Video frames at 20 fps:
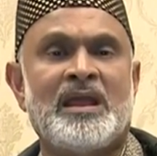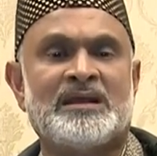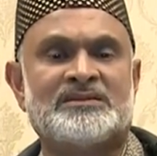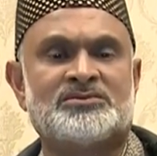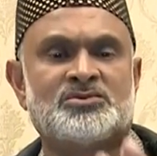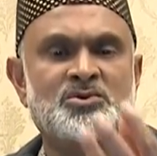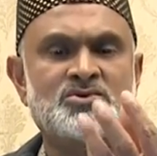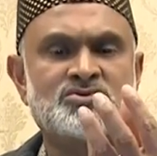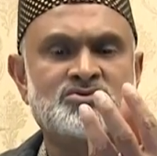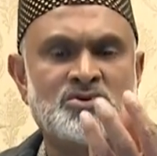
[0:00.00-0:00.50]

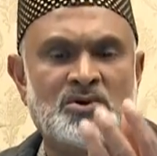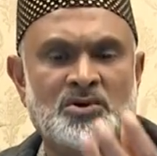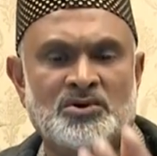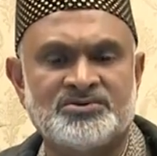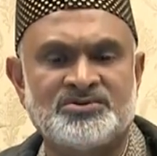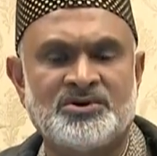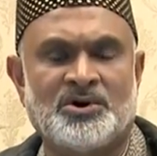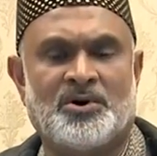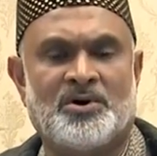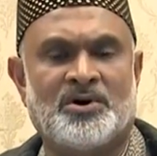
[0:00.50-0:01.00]
এত
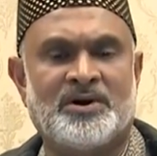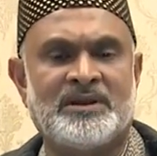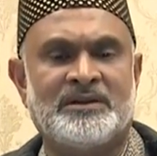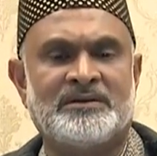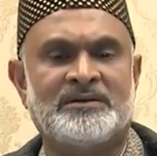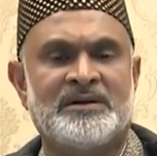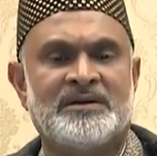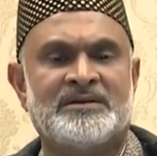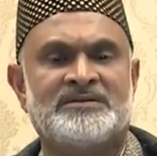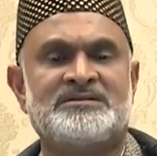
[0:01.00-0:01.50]
সহজে হয়
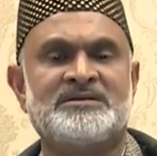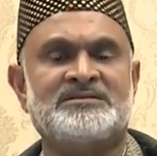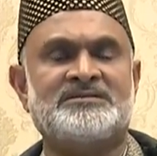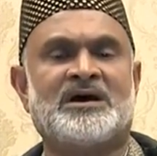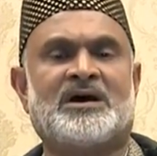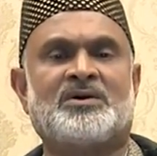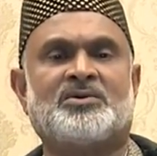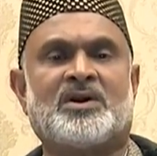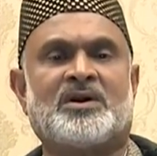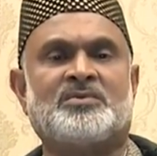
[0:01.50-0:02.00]

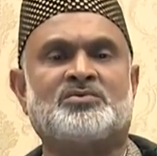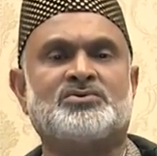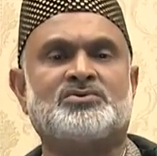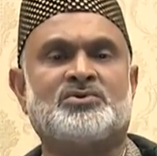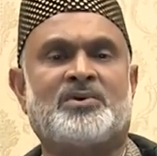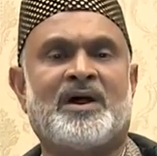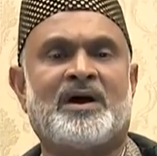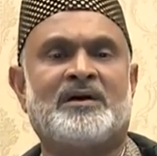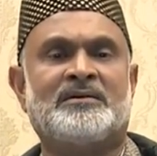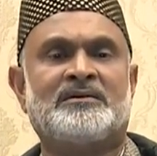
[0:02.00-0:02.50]
চিন্তা করার
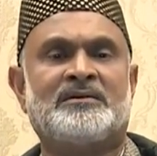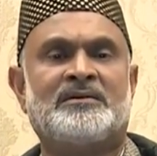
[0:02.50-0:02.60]
মতো না